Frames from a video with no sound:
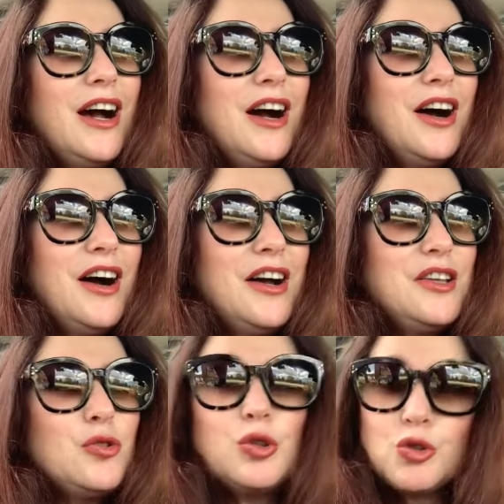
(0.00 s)
А,
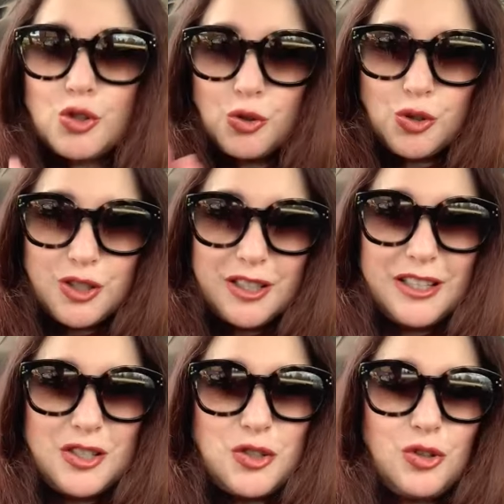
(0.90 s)
и он уже тоже
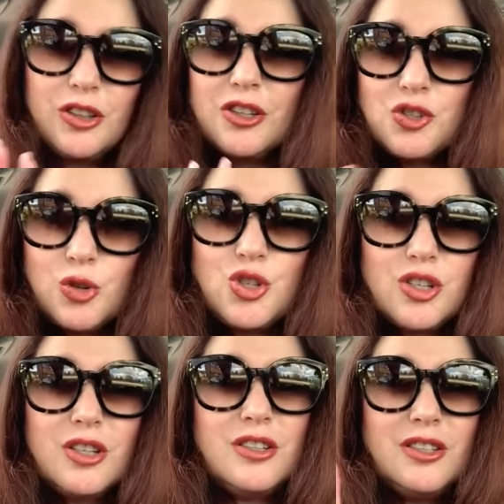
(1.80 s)
знает, что я на
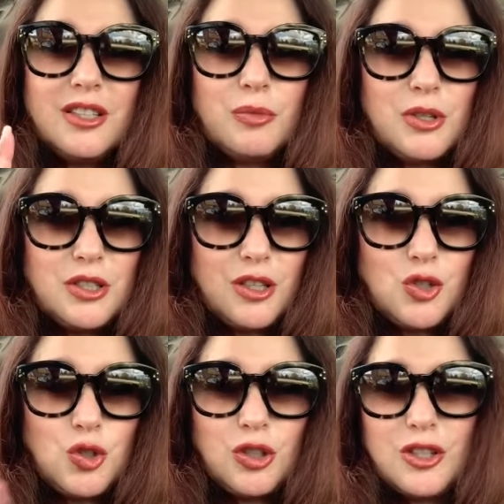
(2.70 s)
счетчике, и дети мои
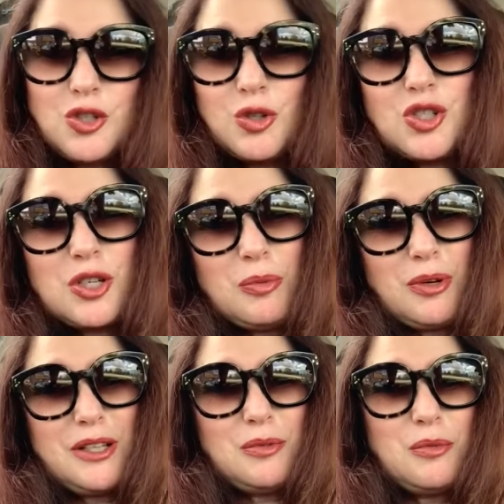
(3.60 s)
знают, что я на счетчике,
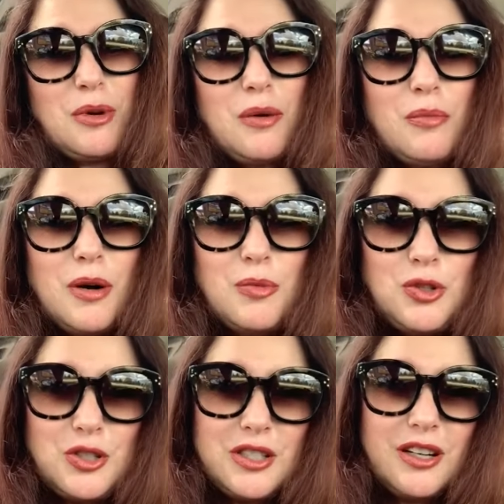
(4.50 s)
поэтому маму
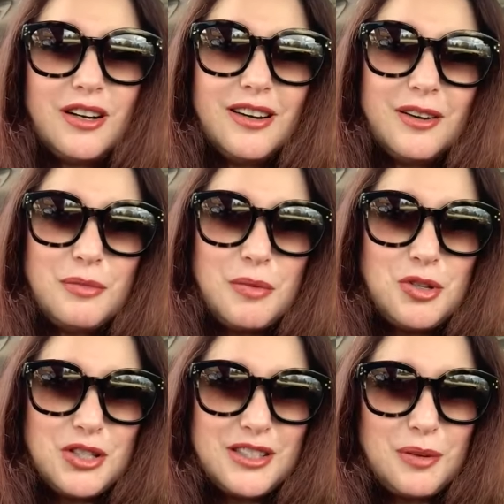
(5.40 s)
нельзя,
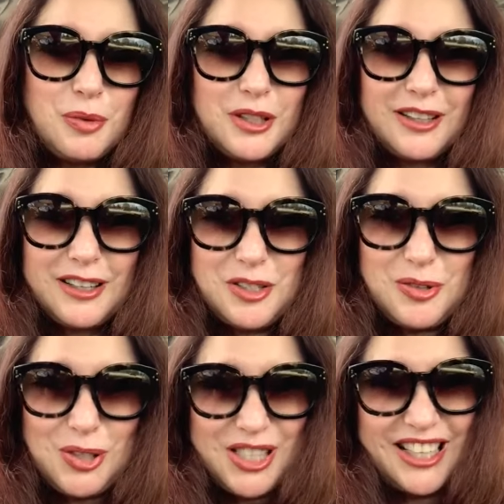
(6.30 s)
маме нельзя предлагать кушать.